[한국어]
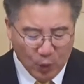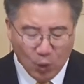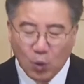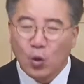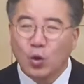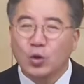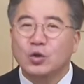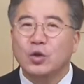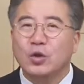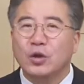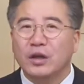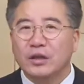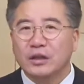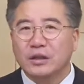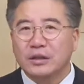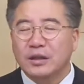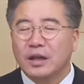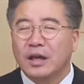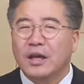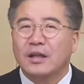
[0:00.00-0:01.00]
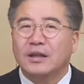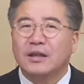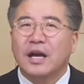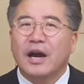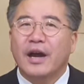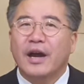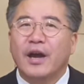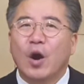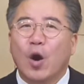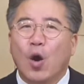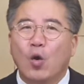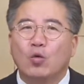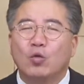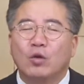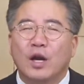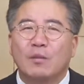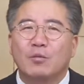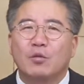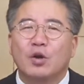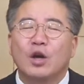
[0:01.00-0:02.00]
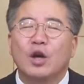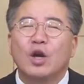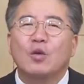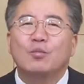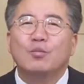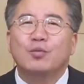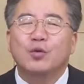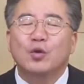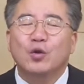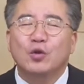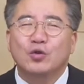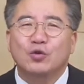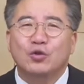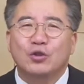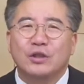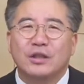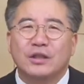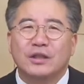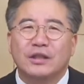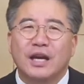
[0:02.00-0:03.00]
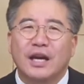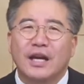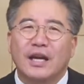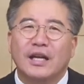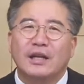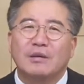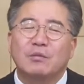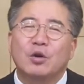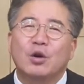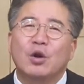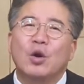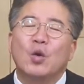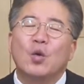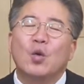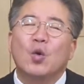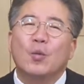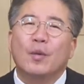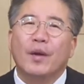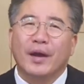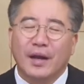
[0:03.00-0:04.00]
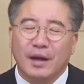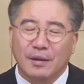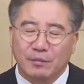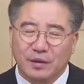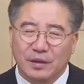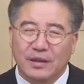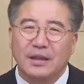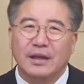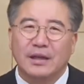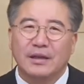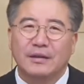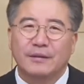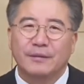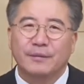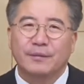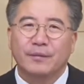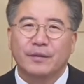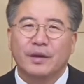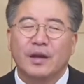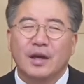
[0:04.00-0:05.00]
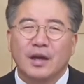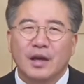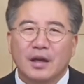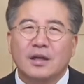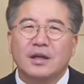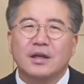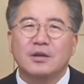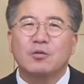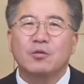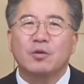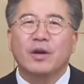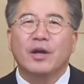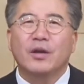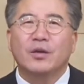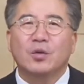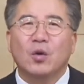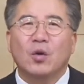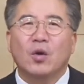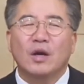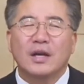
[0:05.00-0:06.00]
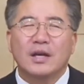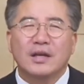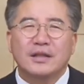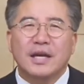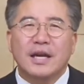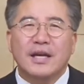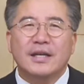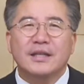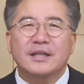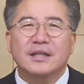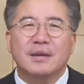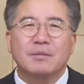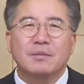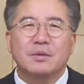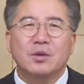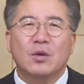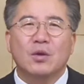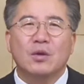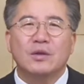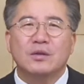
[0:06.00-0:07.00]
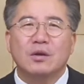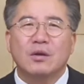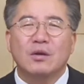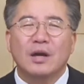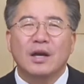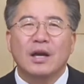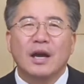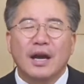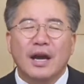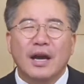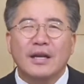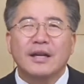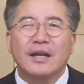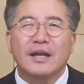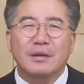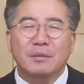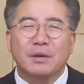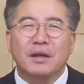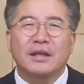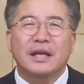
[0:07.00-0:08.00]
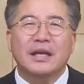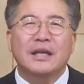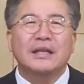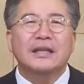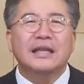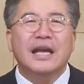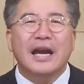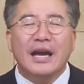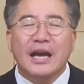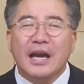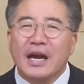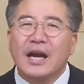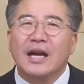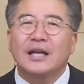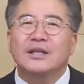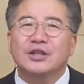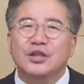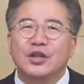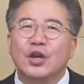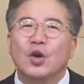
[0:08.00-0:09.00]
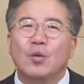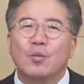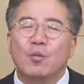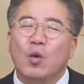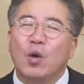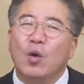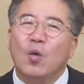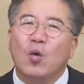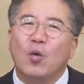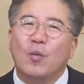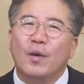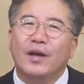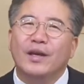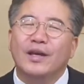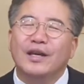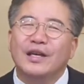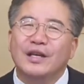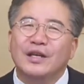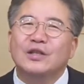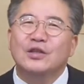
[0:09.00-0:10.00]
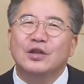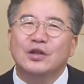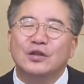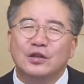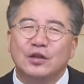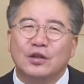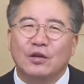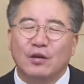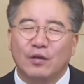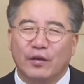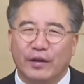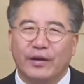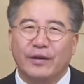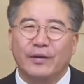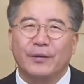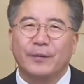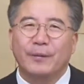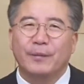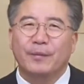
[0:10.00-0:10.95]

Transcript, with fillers: 5절에는 나의 억울함을 풀어주시는 하나님을 고백합니다. 그 외에도 자기 삶 속에서 하나님에 대한 다양한 체험과 고백이 있었을 거예요.